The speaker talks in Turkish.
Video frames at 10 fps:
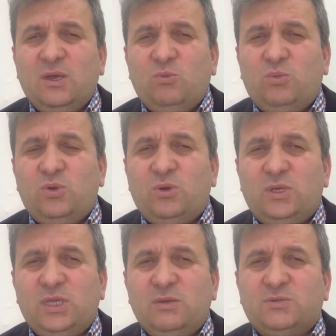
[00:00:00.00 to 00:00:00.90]

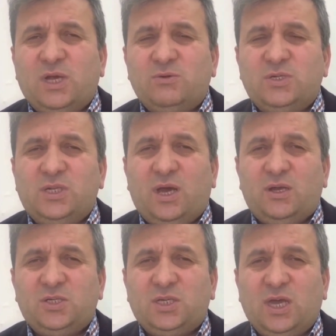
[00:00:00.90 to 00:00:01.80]
bunu gidip
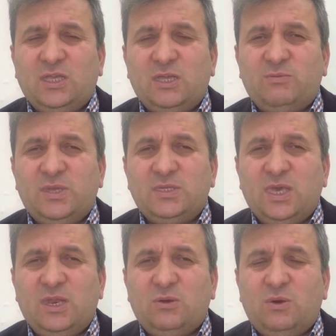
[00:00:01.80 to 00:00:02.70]
savcılığa şikayet etmeniz
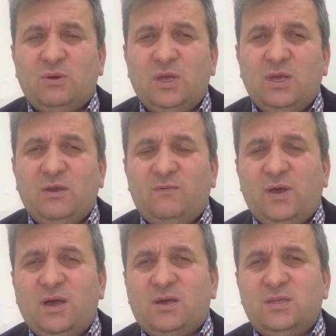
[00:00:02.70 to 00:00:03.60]
gerekiyor ve
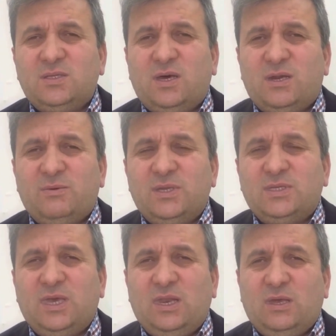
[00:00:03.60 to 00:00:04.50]
hakkınızı
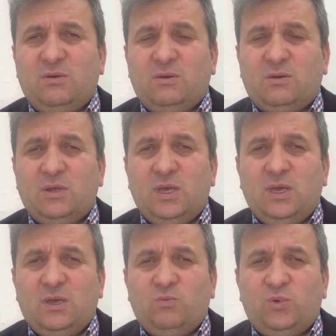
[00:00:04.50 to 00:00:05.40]
aramanız gerekiyor.
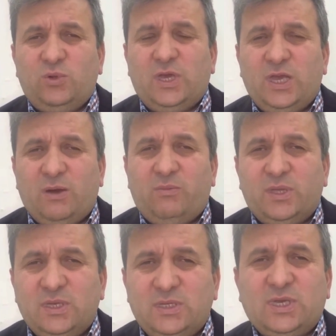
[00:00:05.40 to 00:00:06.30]
Bunu da
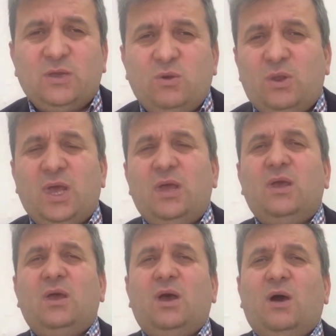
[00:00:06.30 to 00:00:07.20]
yapmadığınıza göre
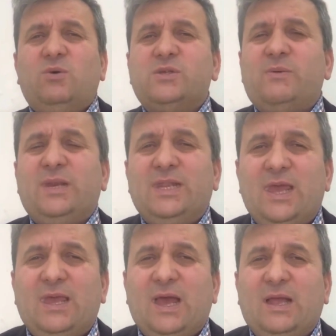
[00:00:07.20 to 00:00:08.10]
o zaman
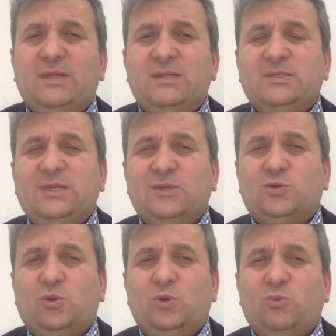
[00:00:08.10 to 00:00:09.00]
niye geldiniz diye
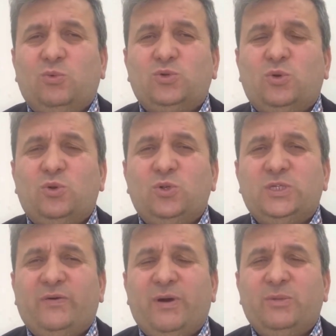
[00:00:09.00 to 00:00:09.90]
soruyor. Bu sorunun
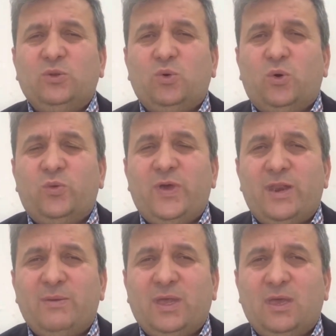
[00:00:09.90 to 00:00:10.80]
cevabını doğru
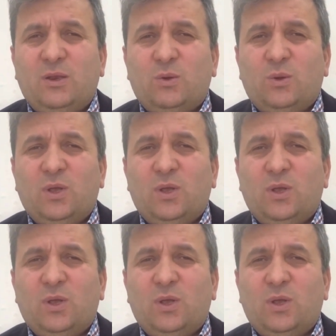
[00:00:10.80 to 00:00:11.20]
vermek gerekiyor.